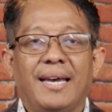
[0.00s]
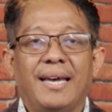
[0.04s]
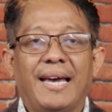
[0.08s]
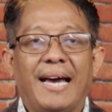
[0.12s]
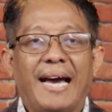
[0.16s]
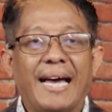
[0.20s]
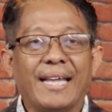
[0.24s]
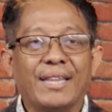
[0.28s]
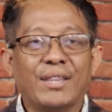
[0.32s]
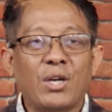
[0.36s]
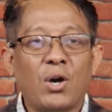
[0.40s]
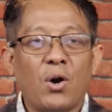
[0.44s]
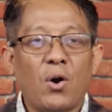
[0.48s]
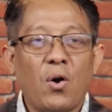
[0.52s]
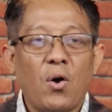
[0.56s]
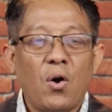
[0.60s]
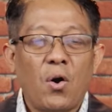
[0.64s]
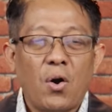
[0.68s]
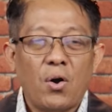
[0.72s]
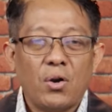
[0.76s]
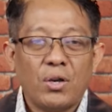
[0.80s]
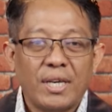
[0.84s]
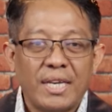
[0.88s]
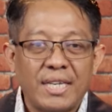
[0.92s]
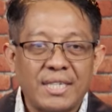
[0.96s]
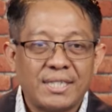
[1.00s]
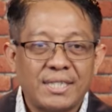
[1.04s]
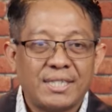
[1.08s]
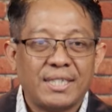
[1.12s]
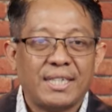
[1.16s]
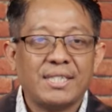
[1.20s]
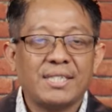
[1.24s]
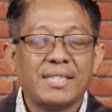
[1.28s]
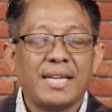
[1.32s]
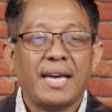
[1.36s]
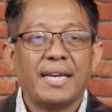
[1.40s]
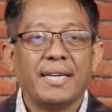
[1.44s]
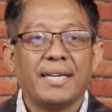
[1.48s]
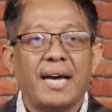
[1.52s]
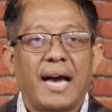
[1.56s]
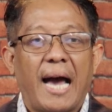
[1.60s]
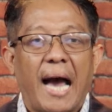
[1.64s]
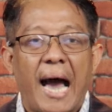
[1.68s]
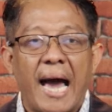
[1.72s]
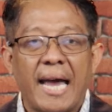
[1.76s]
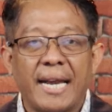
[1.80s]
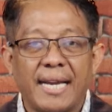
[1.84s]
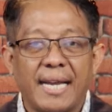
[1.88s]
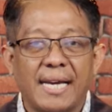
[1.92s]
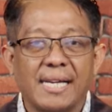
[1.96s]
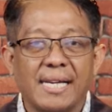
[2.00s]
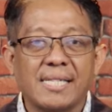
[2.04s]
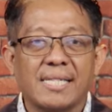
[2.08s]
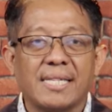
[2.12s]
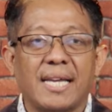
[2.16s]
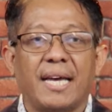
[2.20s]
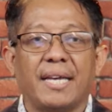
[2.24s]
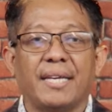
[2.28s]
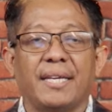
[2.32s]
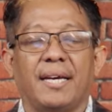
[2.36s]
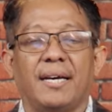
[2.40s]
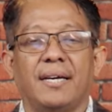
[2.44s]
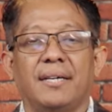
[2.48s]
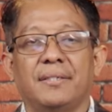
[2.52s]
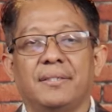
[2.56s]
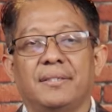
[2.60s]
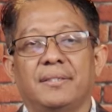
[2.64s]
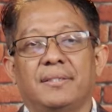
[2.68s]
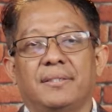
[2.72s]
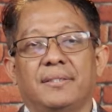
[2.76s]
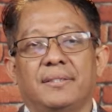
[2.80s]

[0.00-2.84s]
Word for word: atau istri saya, anak saya,